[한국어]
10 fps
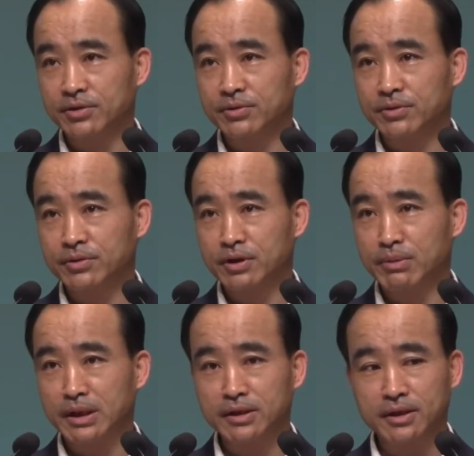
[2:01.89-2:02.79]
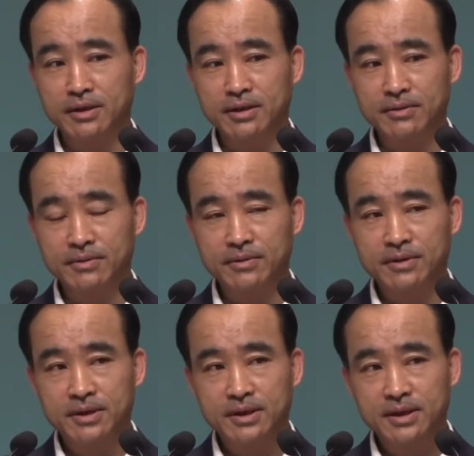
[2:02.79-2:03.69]
기독교가 반대한다고
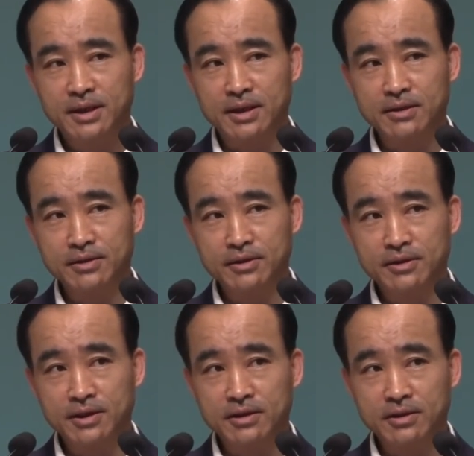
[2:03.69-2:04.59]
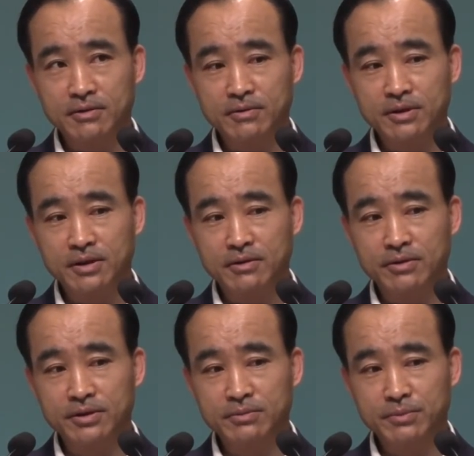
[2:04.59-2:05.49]
갈등이 일어날 거라고 그렇게
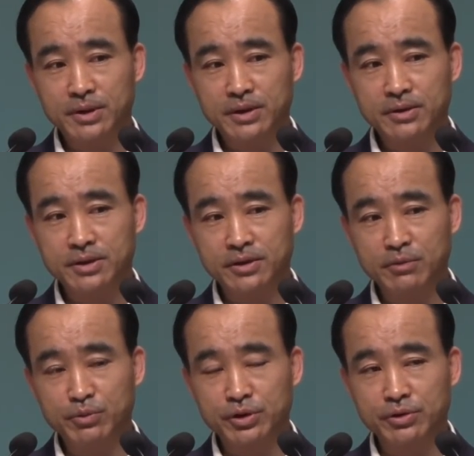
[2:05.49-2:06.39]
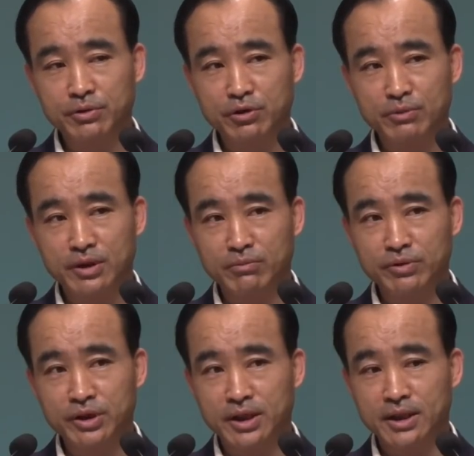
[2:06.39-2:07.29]
하고 있지만 이것이 일부 기독교만의
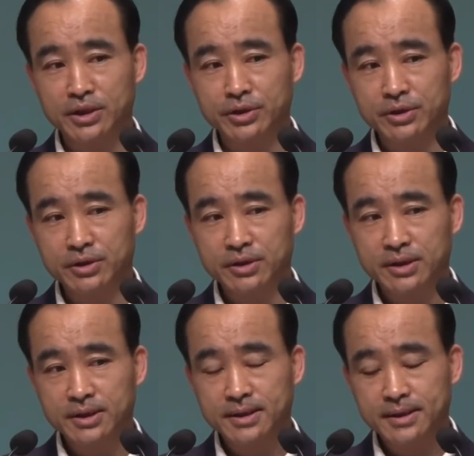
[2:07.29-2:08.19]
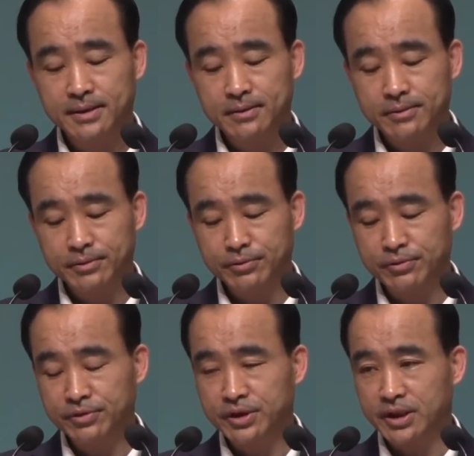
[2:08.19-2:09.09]
문제가 아니에요.
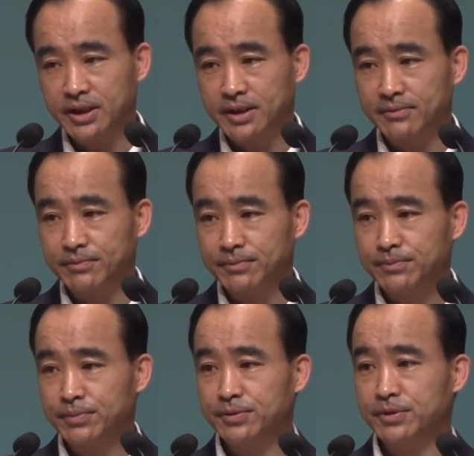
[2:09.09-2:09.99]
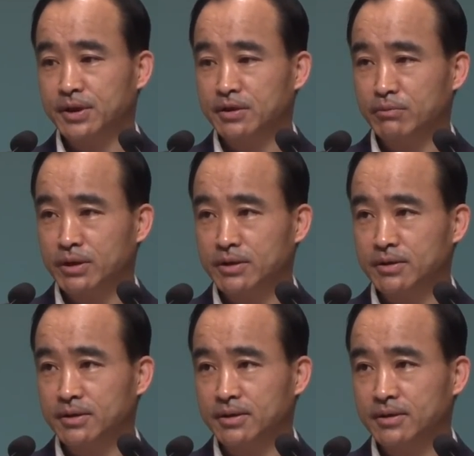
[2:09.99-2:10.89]
눈뜬 자가
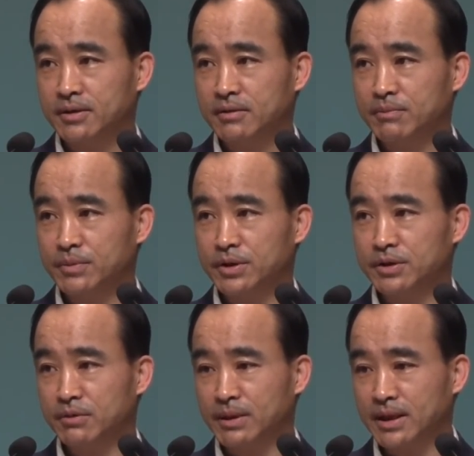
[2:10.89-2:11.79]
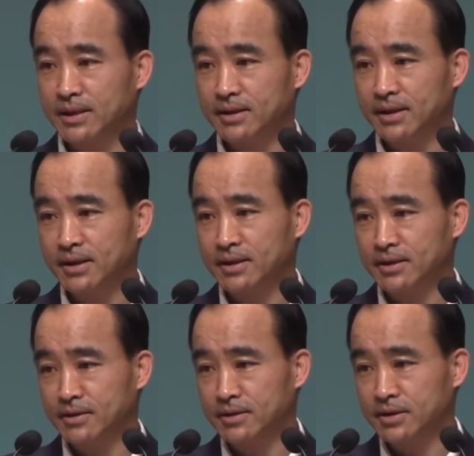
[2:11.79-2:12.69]
부족하지만은 먼저 말을 해야
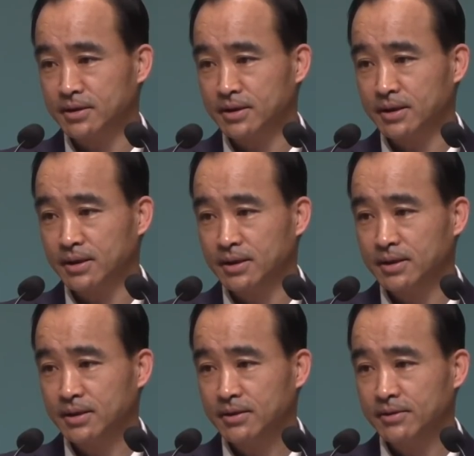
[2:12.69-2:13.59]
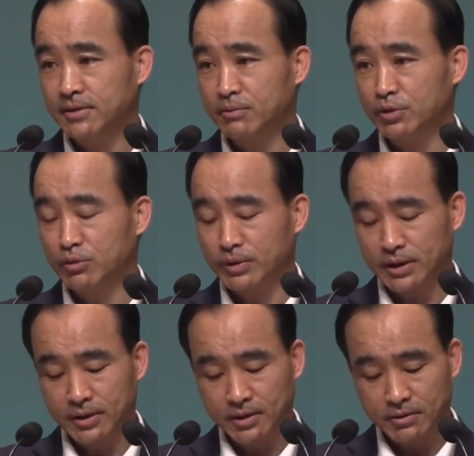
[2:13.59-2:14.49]
되는 것인데 너무너무
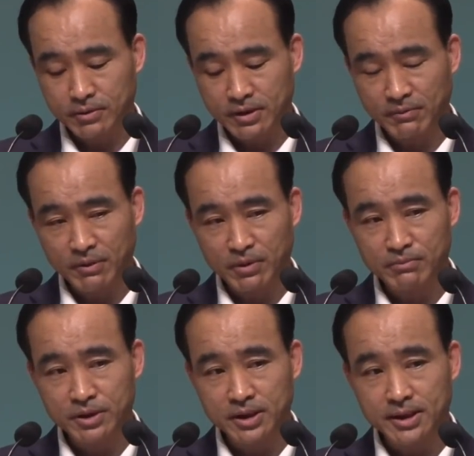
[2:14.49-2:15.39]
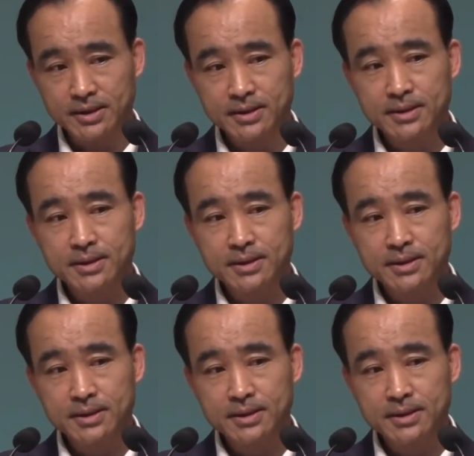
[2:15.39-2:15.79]
안타깝고 답답합니다.